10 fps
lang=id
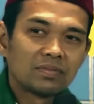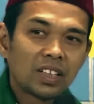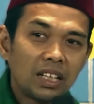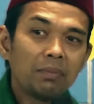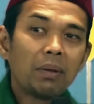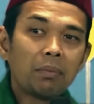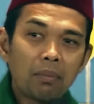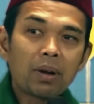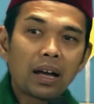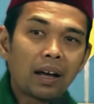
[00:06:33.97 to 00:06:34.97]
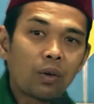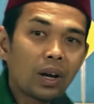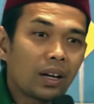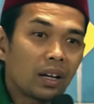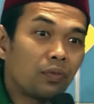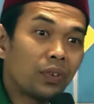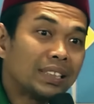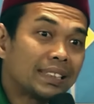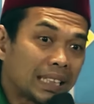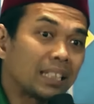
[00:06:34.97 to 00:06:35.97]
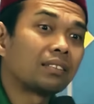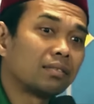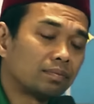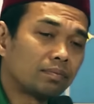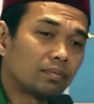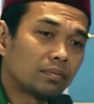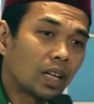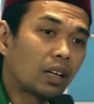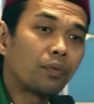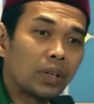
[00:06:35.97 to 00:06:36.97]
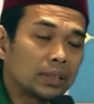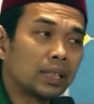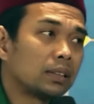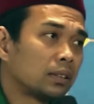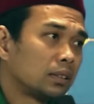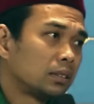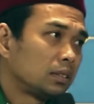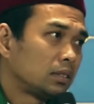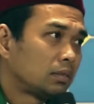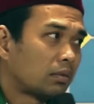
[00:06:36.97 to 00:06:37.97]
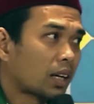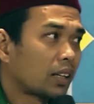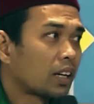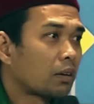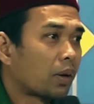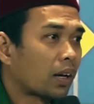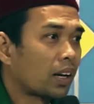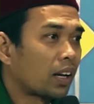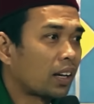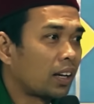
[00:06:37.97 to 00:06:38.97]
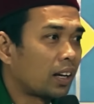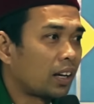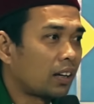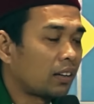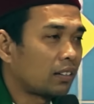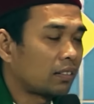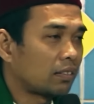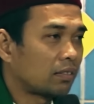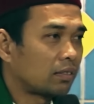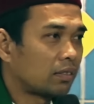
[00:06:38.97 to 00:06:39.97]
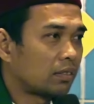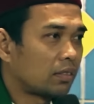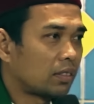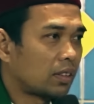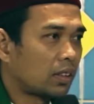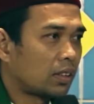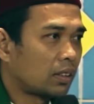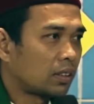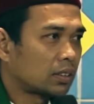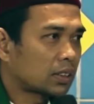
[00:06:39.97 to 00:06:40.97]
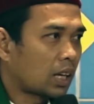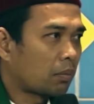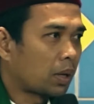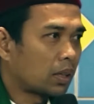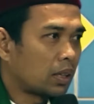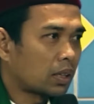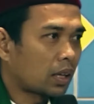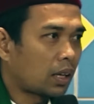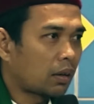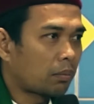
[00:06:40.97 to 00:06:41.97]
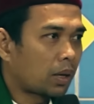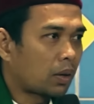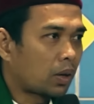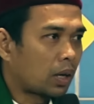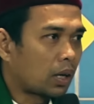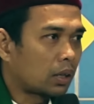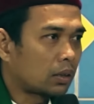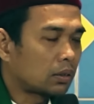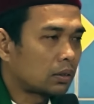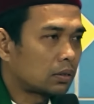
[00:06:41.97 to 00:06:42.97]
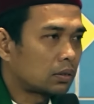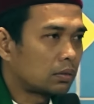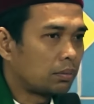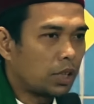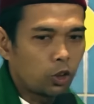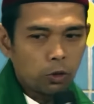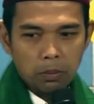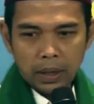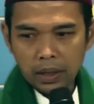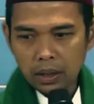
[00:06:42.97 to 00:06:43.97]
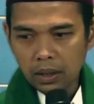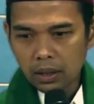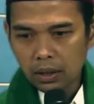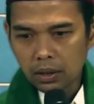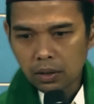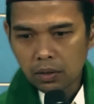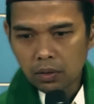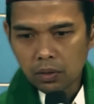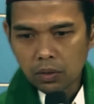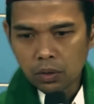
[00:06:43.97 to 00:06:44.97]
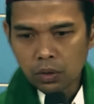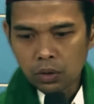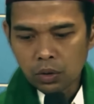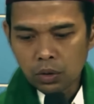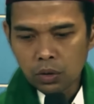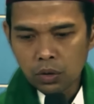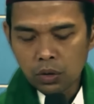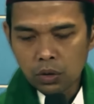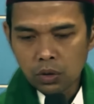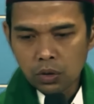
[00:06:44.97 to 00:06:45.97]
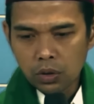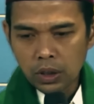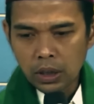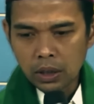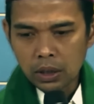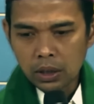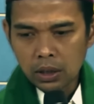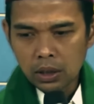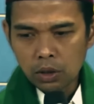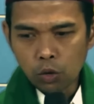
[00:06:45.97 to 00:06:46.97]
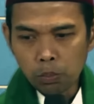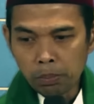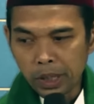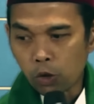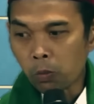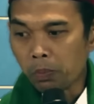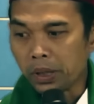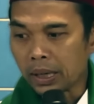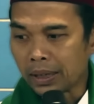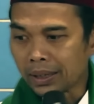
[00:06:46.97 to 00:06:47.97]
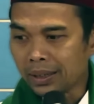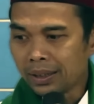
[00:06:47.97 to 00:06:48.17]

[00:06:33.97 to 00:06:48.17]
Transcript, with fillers: jadi memang berawal dari fisik dari fisik makanya kemarin ada eh, sahabat kita yang bawa minuman untuk dari umbi-umbian